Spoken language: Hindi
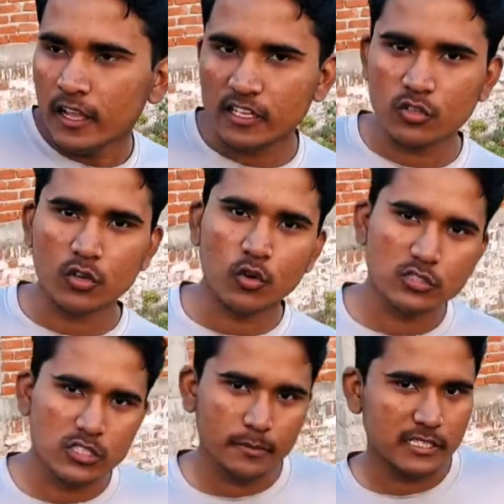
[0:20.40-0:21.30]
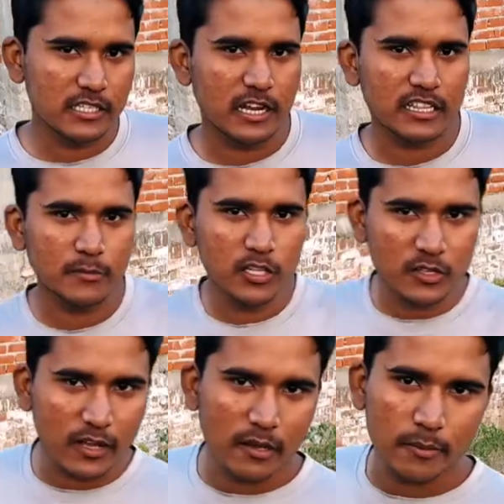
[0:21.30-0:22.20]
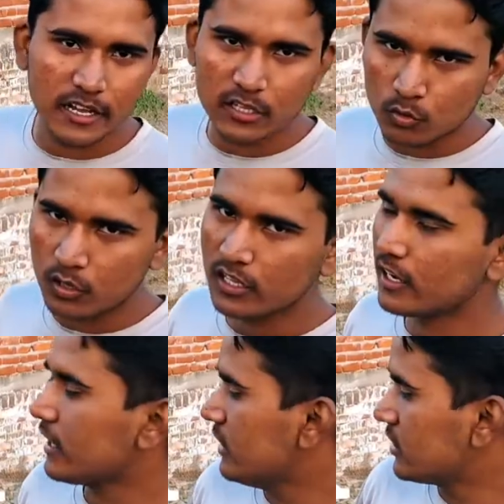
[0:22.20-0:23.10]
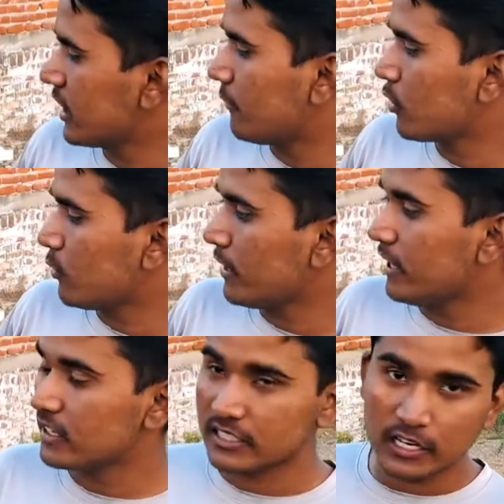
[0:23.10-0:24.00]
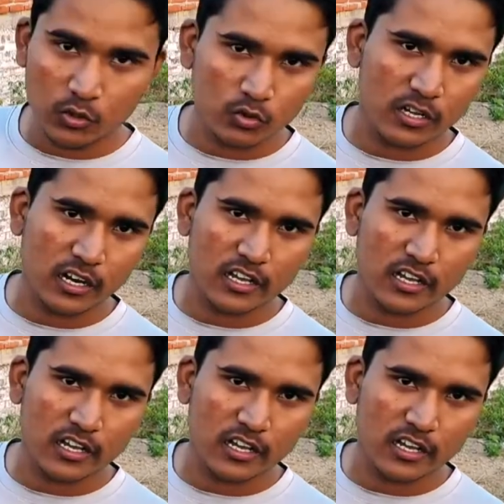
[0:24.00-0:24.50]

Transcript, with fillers: इसकी जो कॉस्ट थी बीस हज़ार थी मुझे दिवाली मिल गया था सोलह हज़ार का इस कैमरे को मैंने एक साल यूज़ कर